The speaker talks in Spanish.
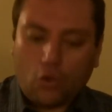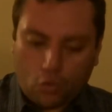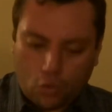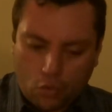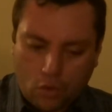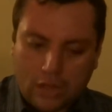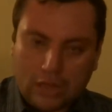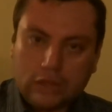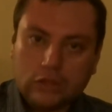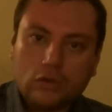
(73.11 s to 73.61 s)

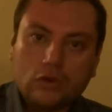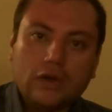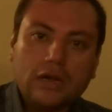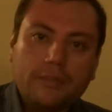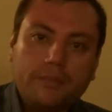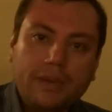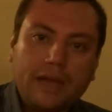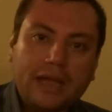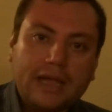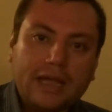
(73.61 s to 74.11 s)
cuando
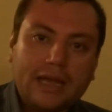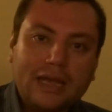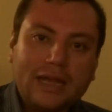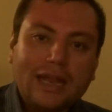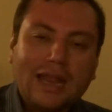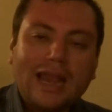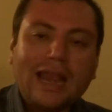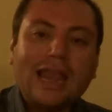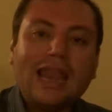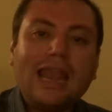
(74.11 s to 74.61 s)
le paguen
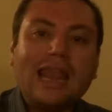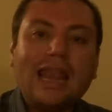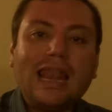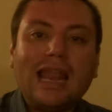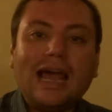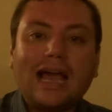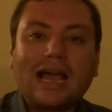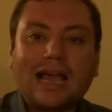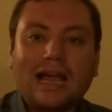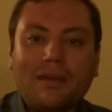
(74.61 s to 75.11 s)

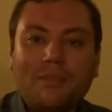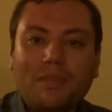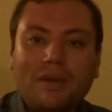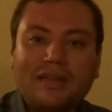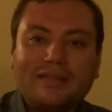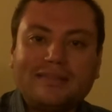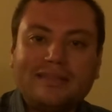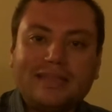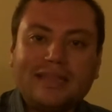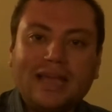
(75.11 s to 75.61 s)
la
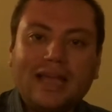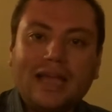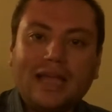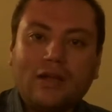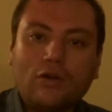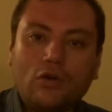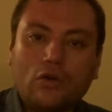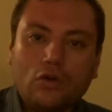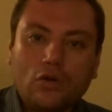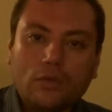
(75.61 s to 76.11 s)
capacidad
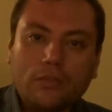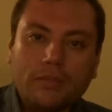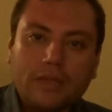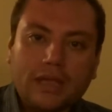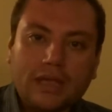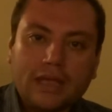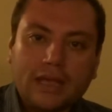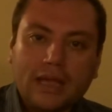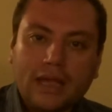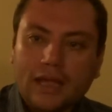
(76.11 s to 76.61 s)

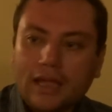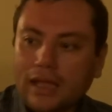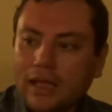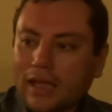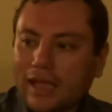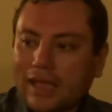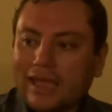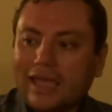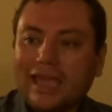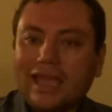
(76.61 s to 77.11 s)
económica
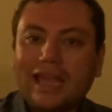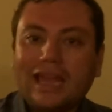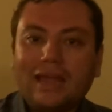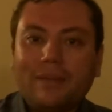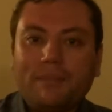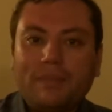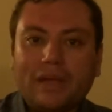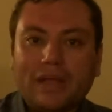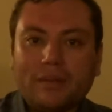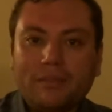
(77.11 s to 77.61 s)
que le
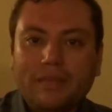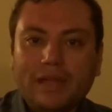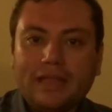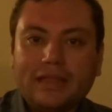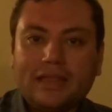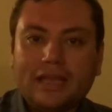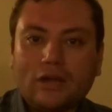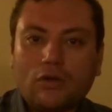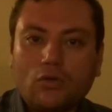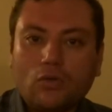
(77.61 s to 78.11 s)

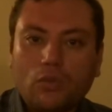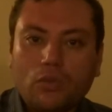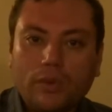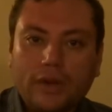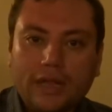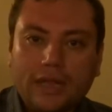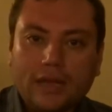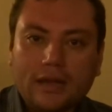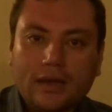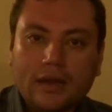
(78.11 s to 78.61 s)
permita
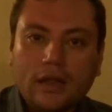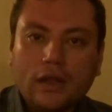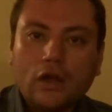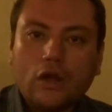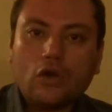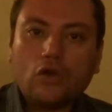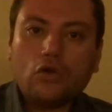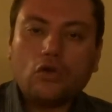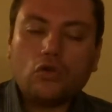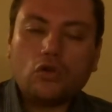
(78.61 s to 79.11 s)
cubrir
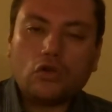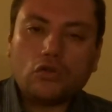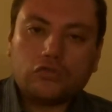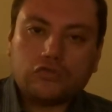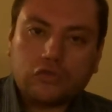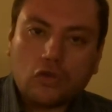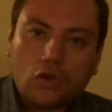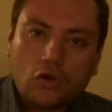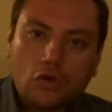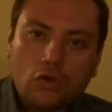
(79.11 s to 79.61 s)
no
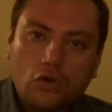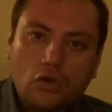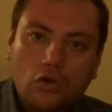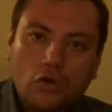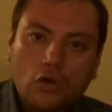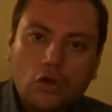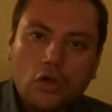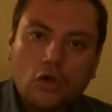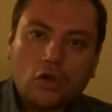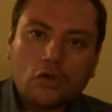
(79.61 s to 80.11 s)
solo
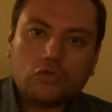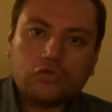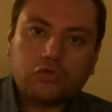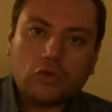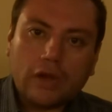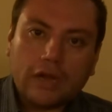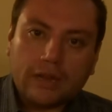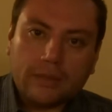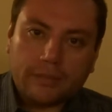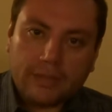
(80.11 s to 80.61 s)

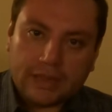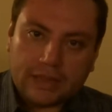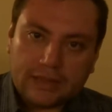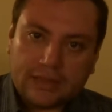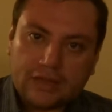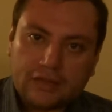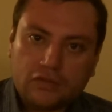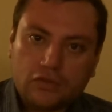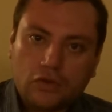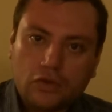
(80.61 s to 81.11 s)
su
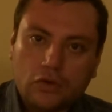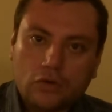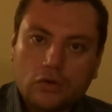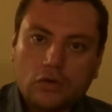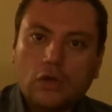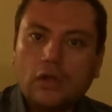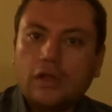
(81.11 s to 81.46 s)
alimentación,